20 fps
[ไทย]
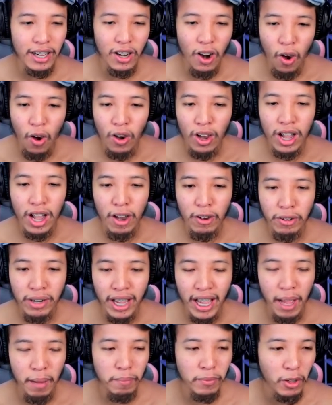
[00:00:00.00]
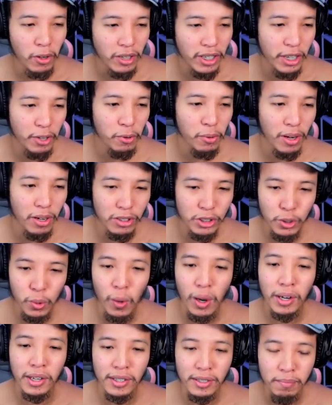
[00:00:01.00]
น้องเขานะครับน้องดิวเขาช
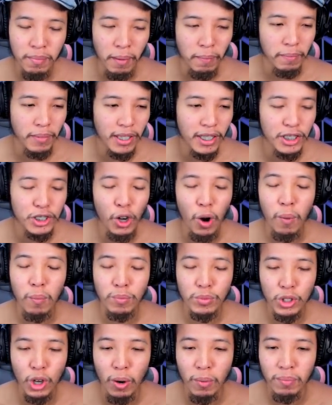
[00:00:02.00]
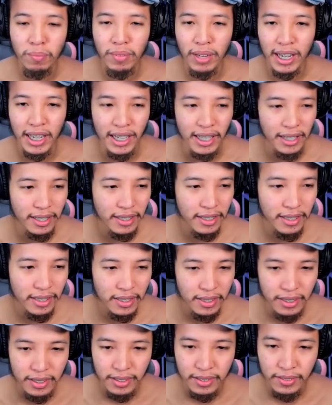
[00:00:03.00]
วนแบบชมเด็กค
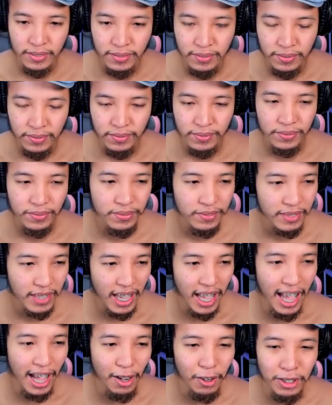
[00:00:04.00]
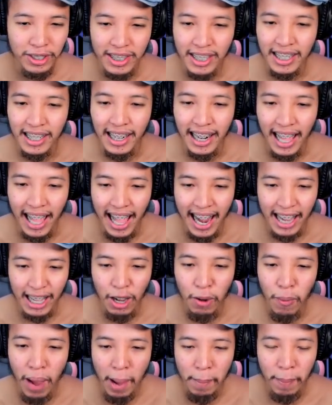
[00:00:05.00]
นนี้ติงแน่เขาตึงเลยอะไร
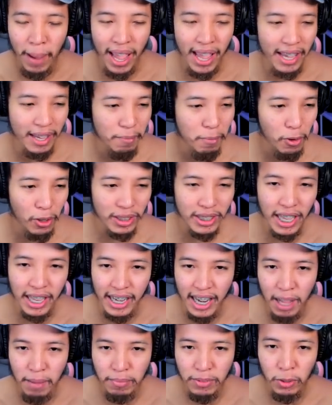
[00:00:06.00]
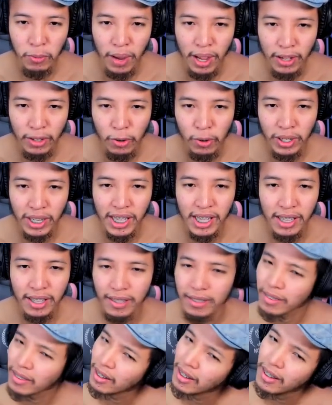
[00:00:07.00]
ก็ว่าไปปกตินะครับถือว่าคนนี้
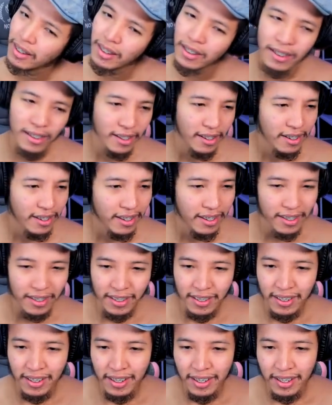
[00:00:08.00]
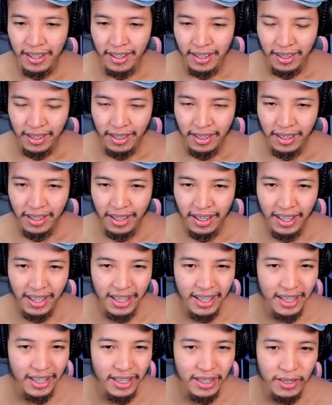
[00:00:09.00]
พรสวรรค์นะพี่เด็กคน
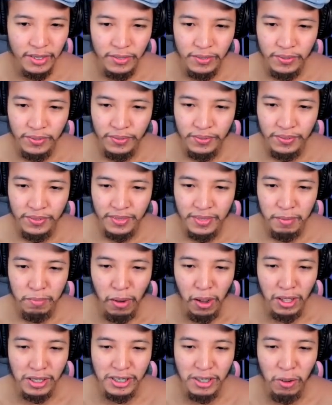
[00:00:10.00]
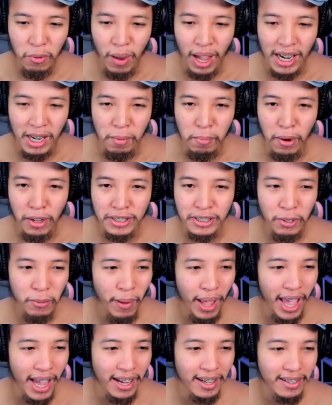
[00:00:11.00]
นี้พรสวรรค์หรือพรแส
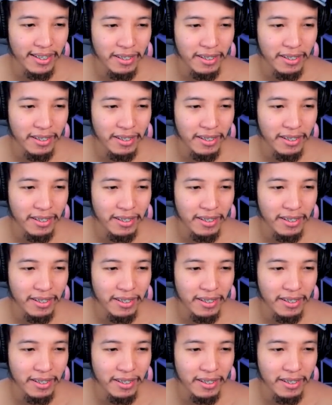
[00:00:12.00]
วง